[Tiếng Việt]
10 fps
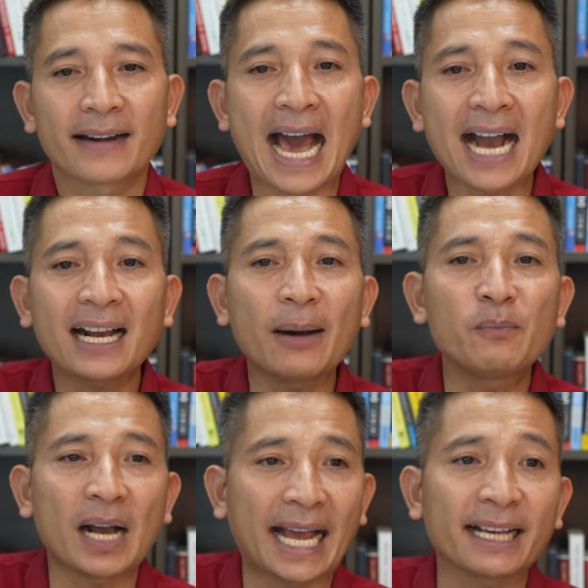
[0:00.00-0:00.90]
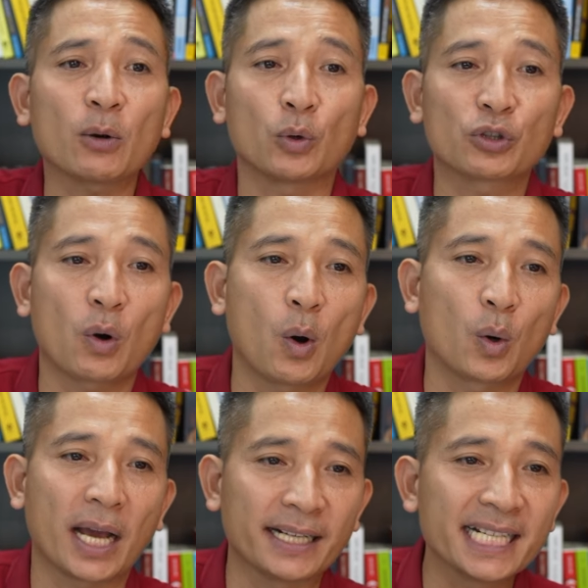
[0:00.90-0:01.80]
đang cầm ngay cái cuốn sổ
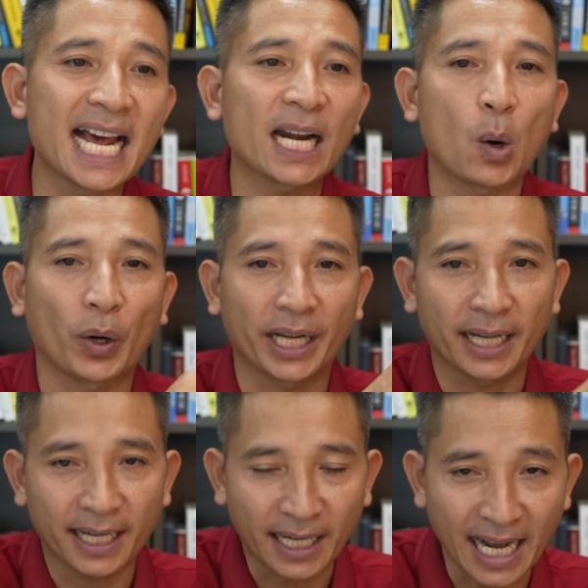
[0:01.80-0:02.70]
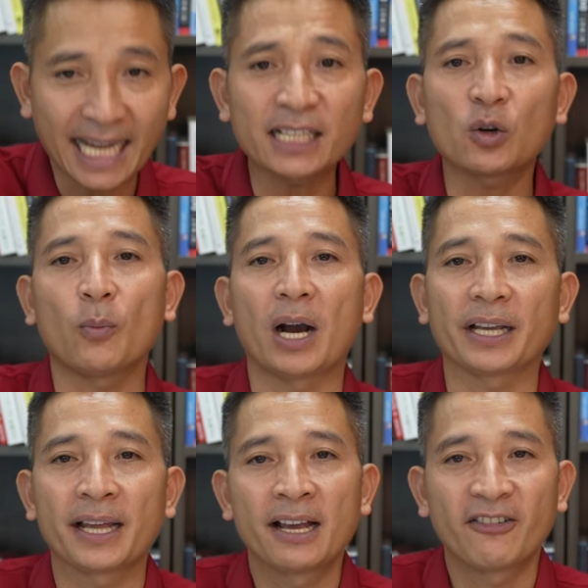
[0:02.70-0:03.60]
hồ đấy đi ra đổi ngay cái sổ
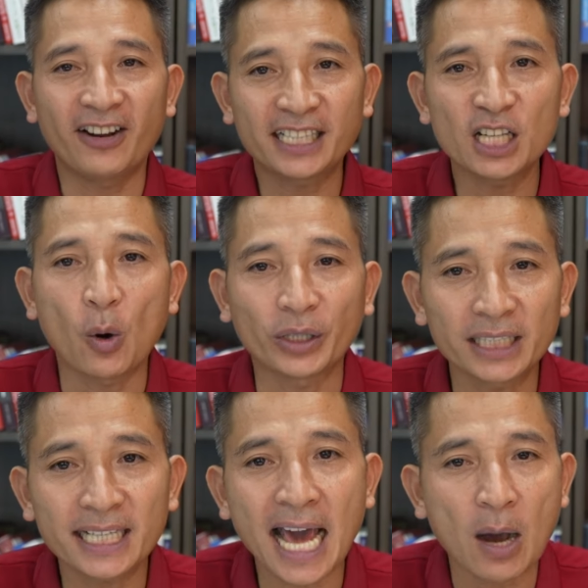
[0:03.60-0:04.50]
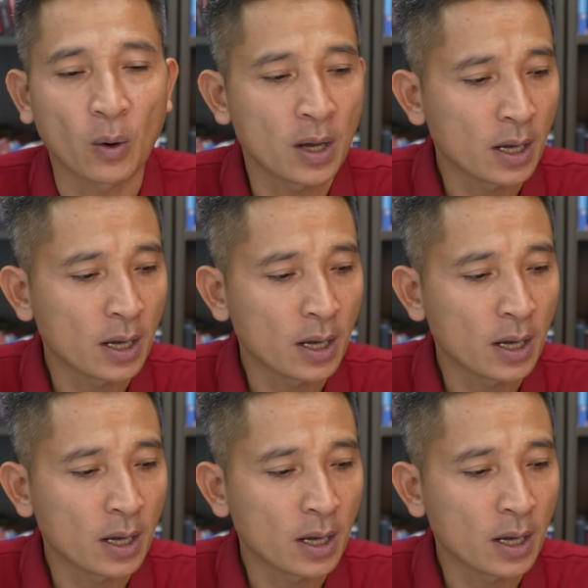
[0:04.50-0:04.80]
mới vậy thì đổi như thế nào